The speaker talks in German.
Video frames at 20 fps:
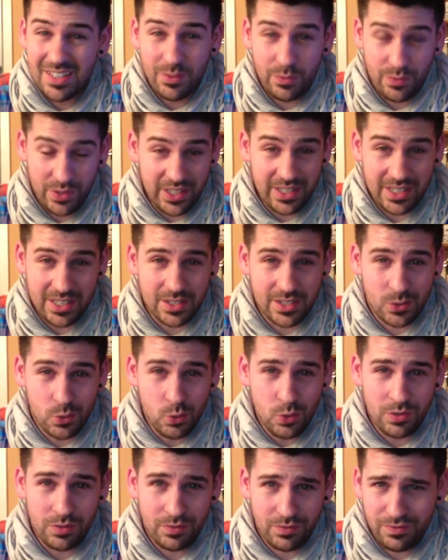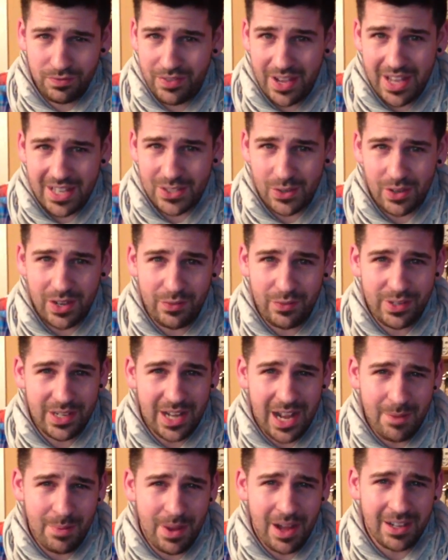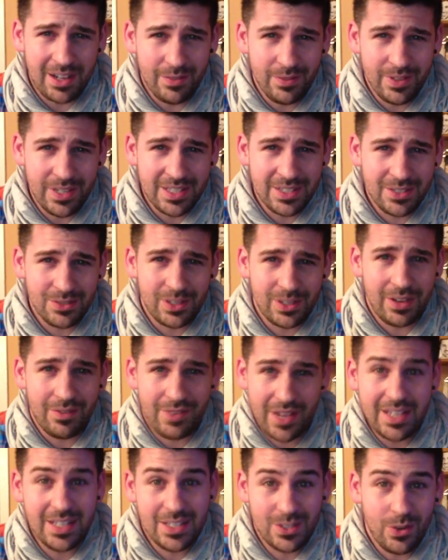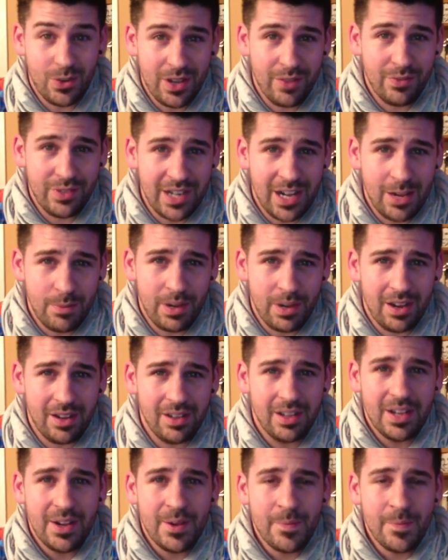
Findet ihr das gut? Wer ist euer Finalpaar gewesen oder wer ist euer Finalpaar?